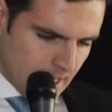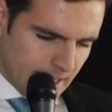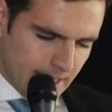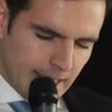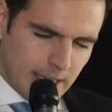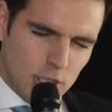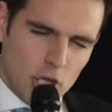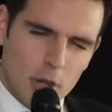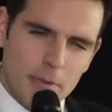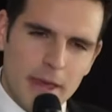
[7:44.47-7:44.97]

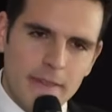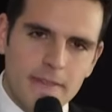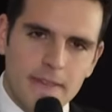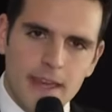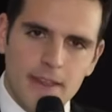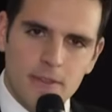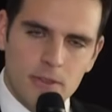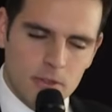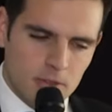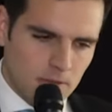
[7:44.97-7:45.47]
Y es yo
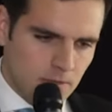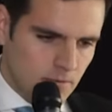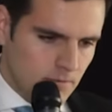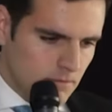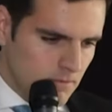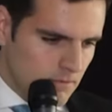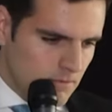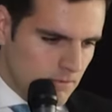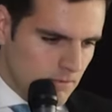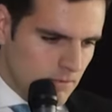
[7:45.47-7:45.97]
vendiendo
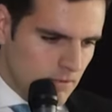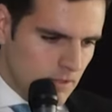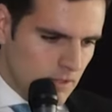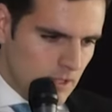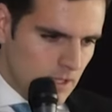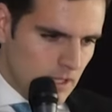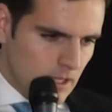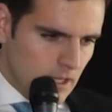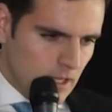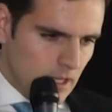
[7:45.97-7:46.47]

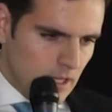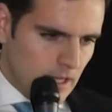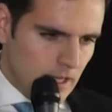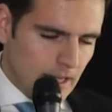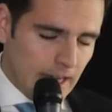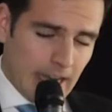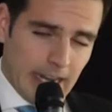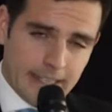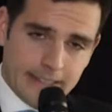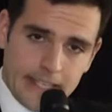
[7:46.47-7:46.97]

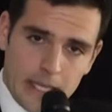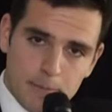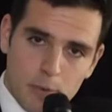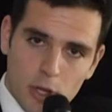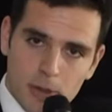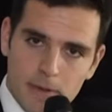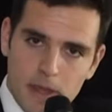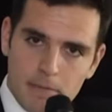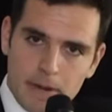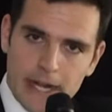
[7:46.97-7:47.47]
al
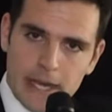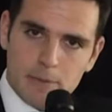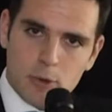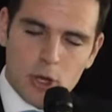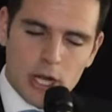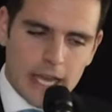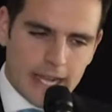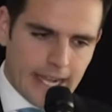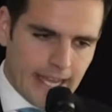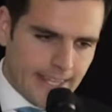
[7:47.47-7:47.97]
tipo que me para
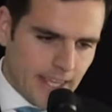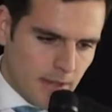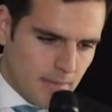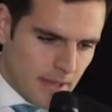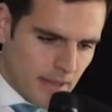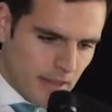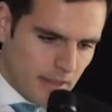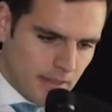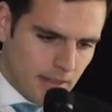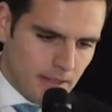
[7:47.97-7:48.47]
por la calle y
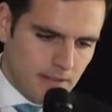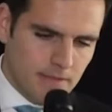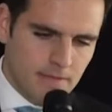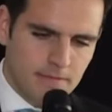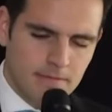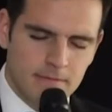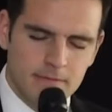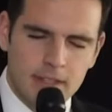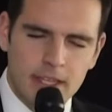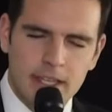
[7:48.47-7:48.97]
me dice,
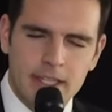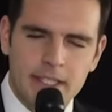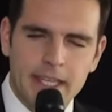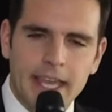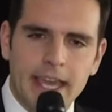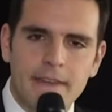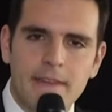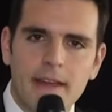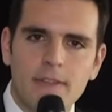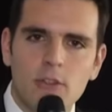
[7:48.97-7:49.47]

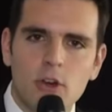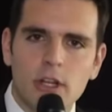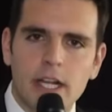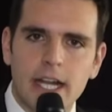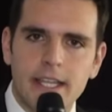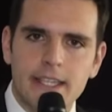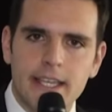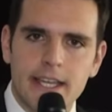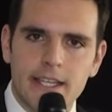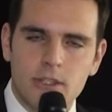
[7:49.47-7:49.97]
sigue dando
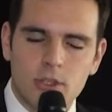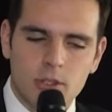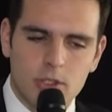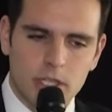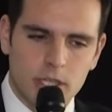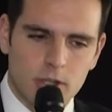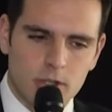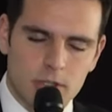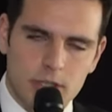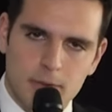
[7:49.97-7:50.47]
caña a
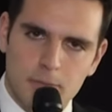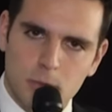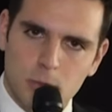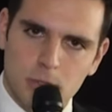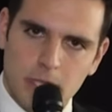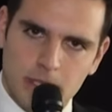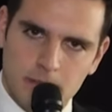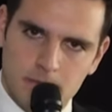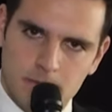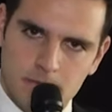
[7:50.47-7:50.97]
estos hijos de
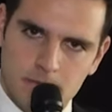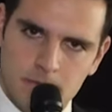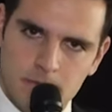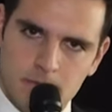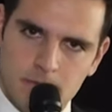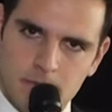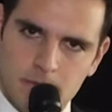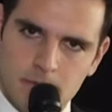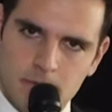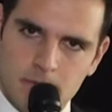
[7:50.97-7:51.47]
puta.
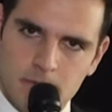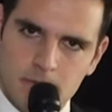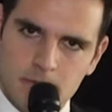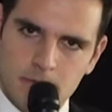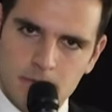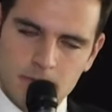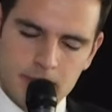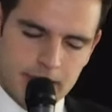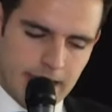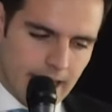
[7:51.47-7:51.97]

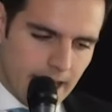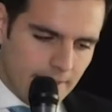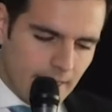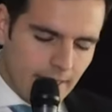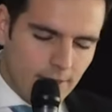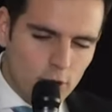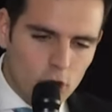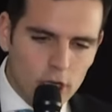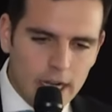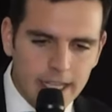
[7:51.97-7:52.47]
Sigue
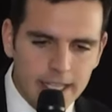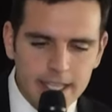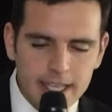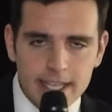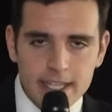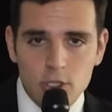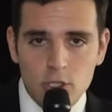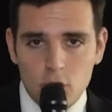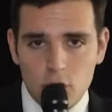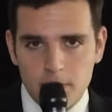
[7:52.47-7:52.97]
dando
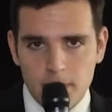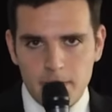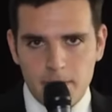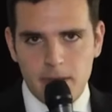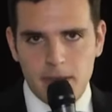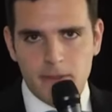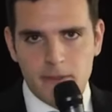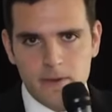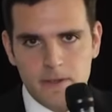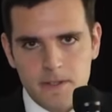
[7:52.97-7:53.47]
caña a estos
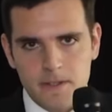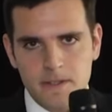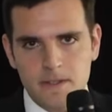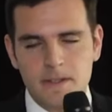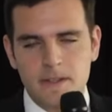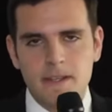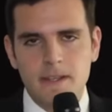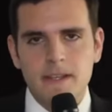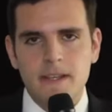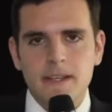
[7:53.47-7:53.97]
vendidos.
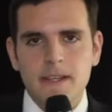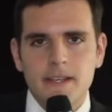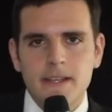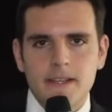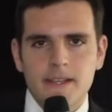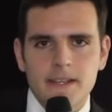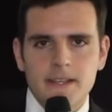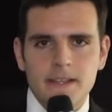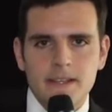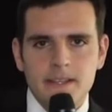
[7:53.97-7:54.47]

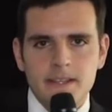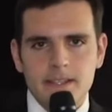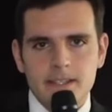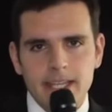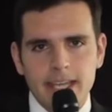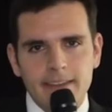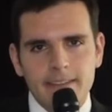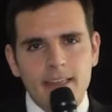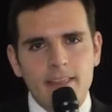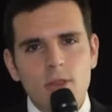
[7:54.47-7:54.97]

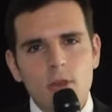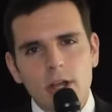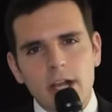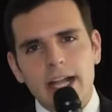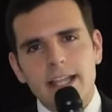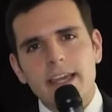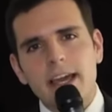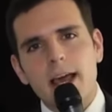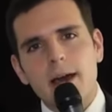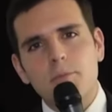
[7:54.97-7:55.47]
Sigue dando
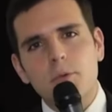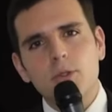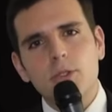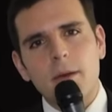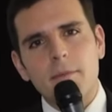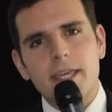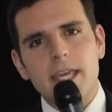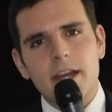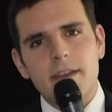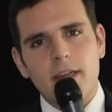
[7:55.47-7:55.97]
caña a la
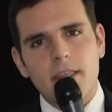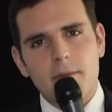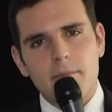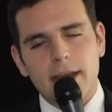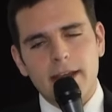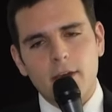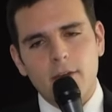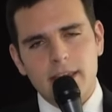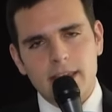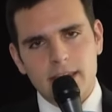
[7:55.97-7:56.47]
puta mierda de
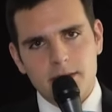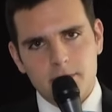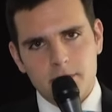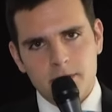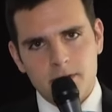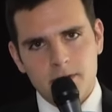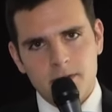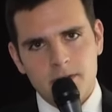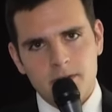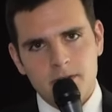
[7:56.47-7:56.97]

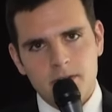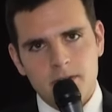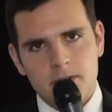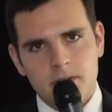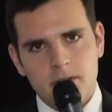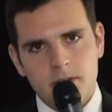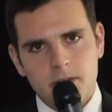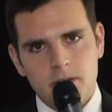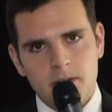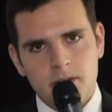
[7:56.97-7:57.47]
periodismo
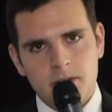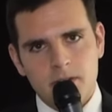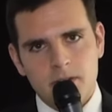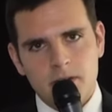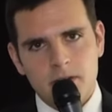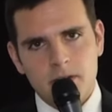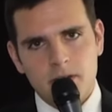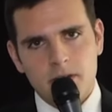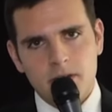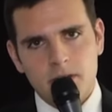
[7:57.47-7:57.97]

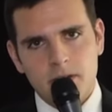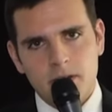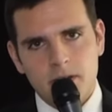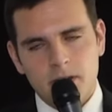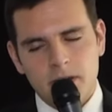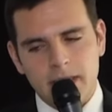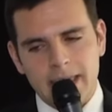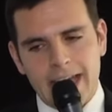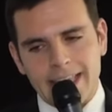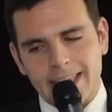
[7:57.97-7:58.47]

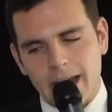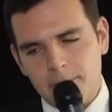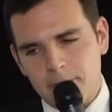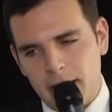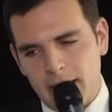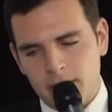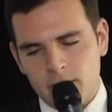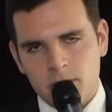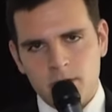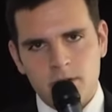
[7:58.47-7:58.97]
que ha
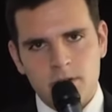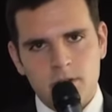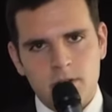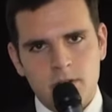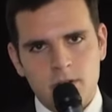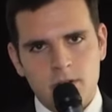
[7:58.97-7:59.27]
tapado